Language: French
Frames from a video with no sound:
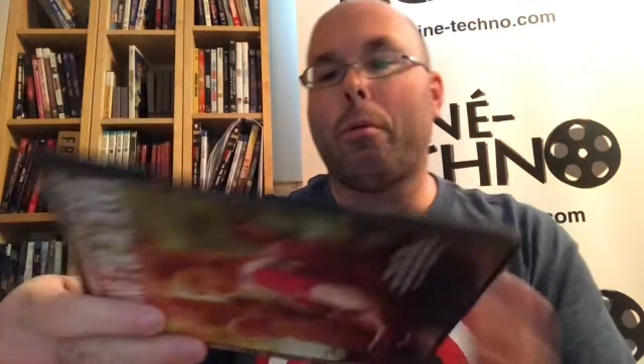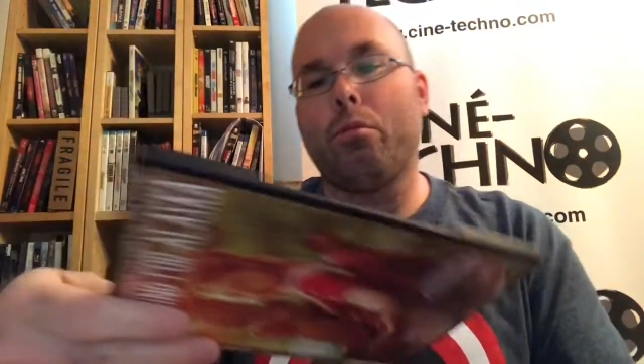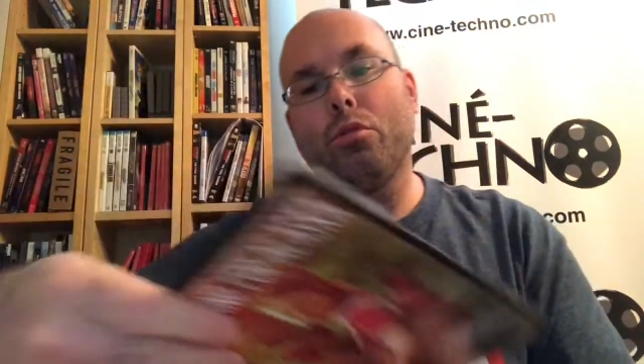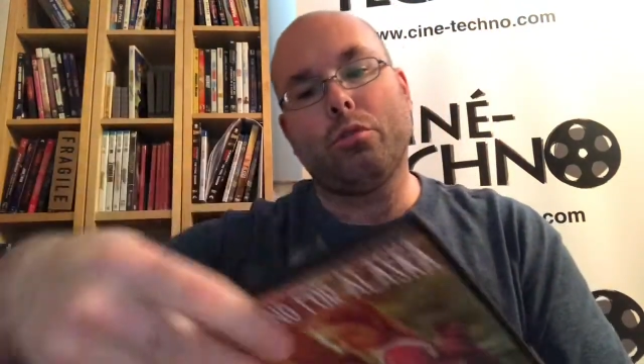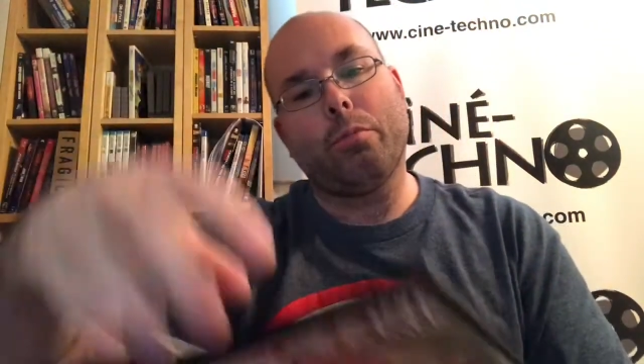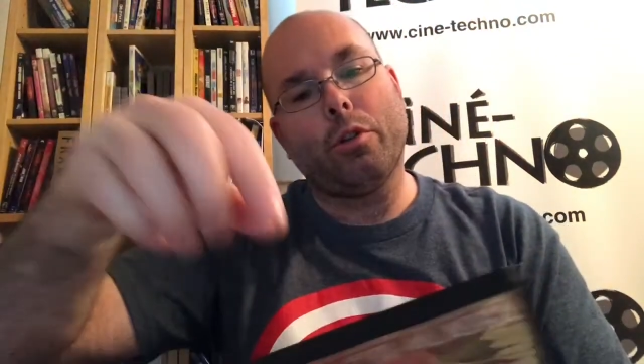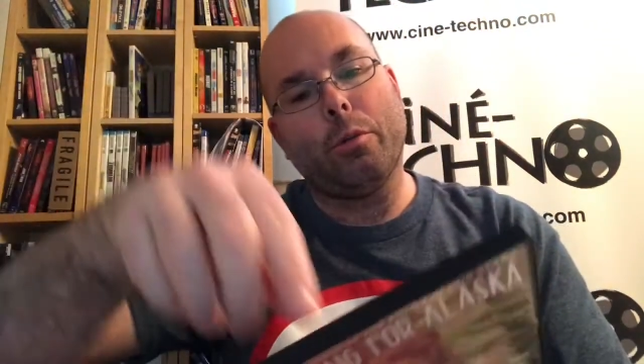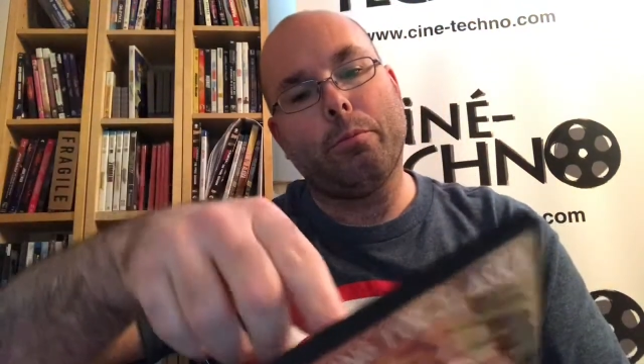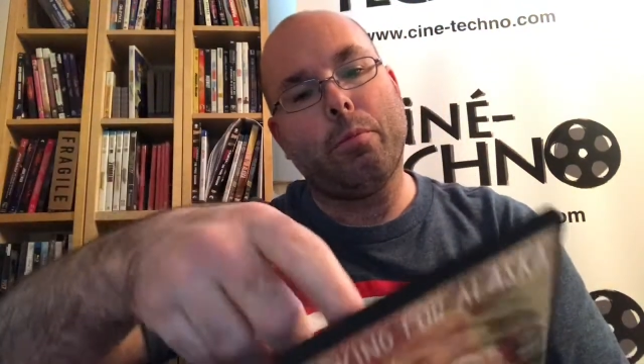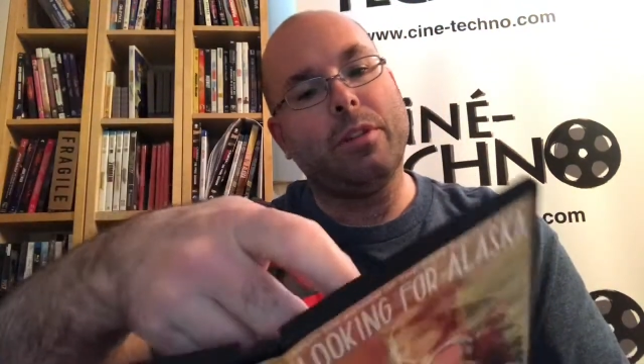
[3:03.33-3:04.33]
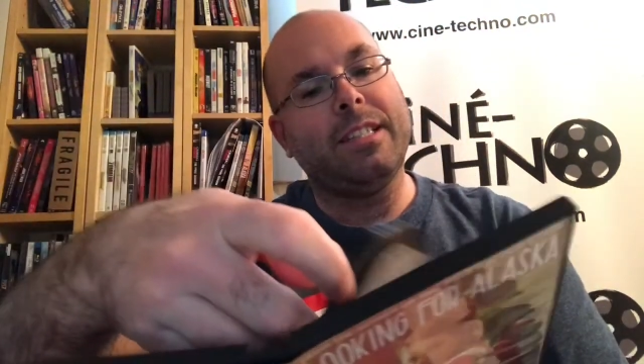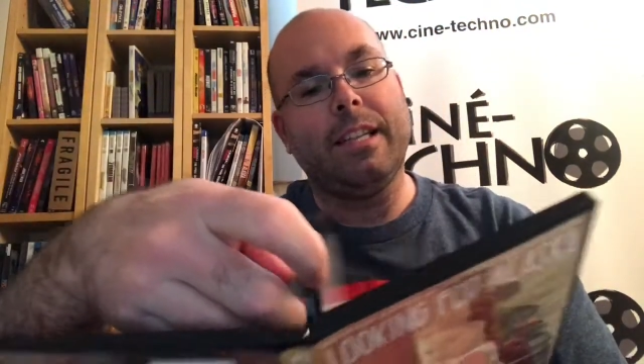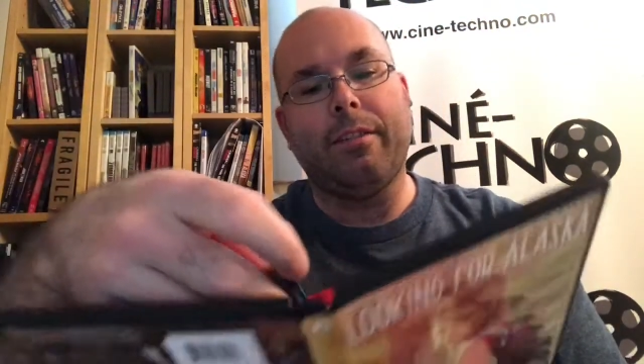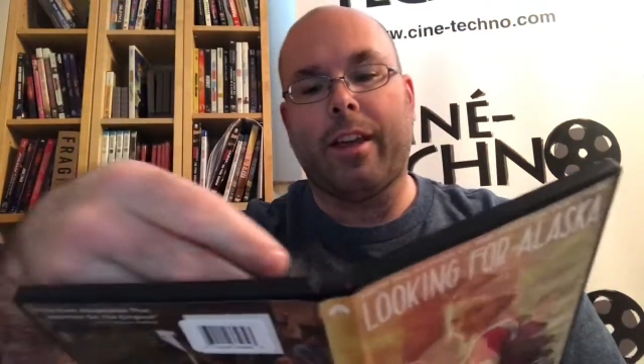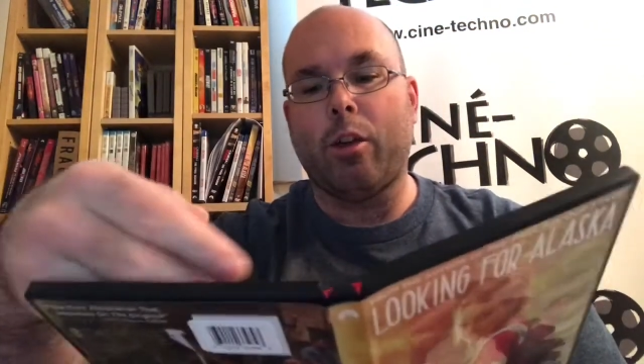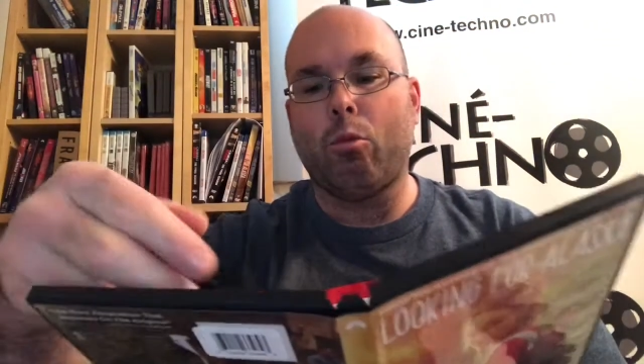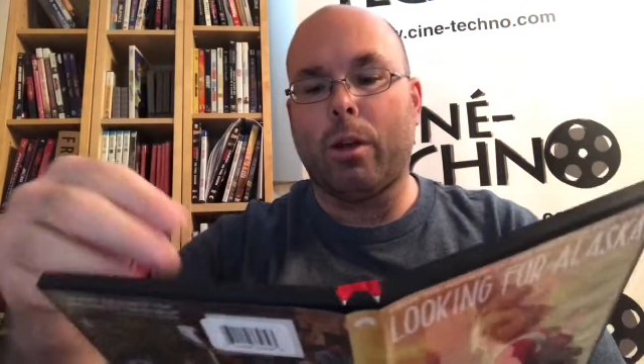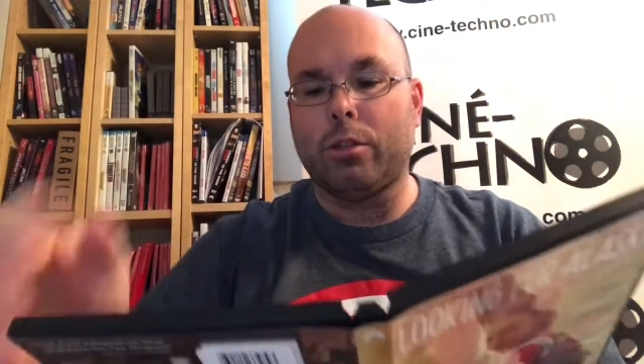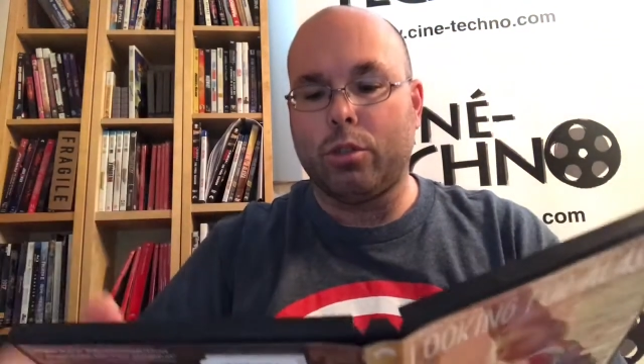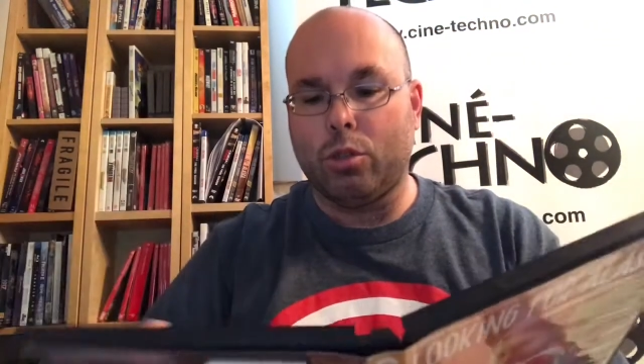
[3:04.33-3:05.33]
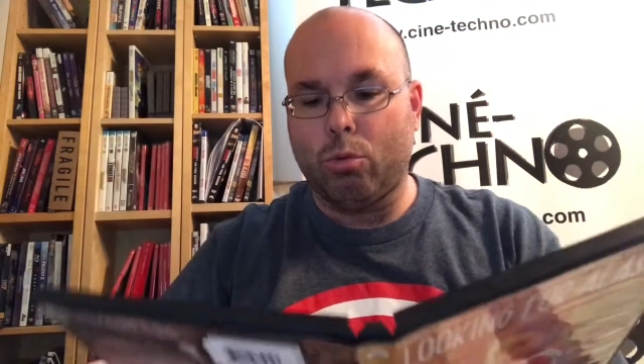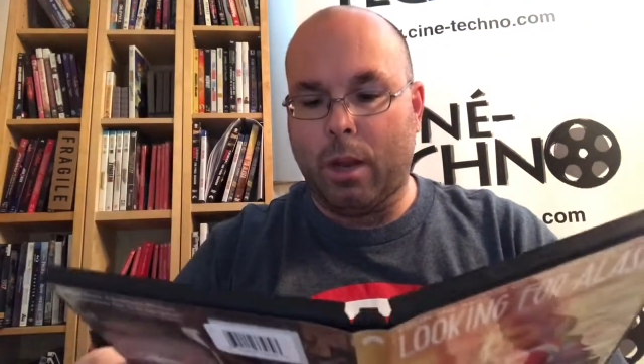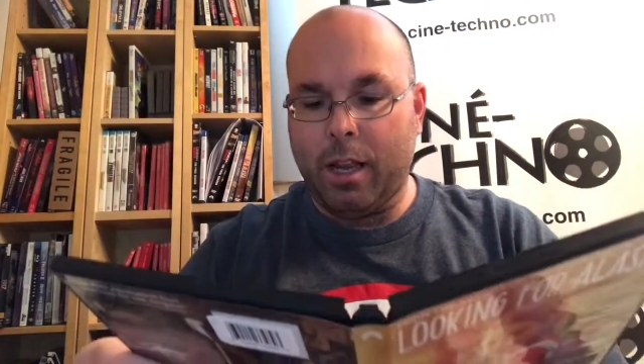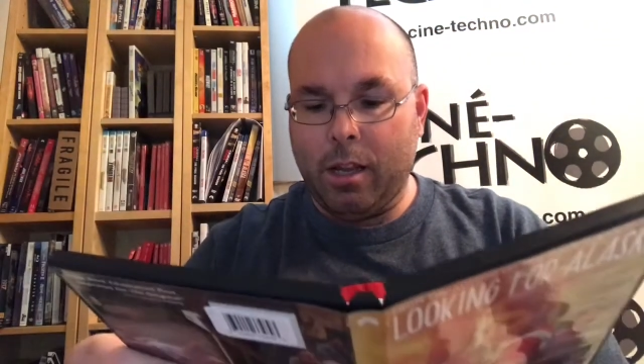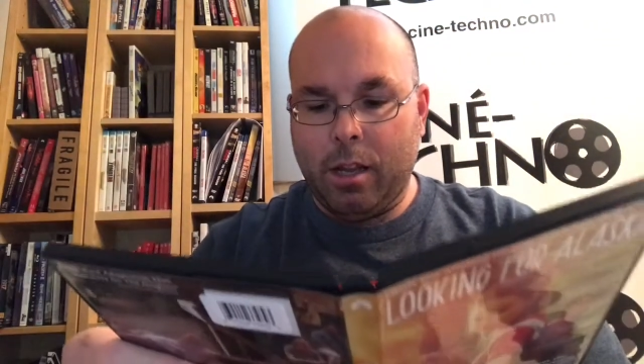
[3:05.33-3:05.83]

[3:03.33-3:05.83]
plus, pas de petit livret ou quoi que ce soit.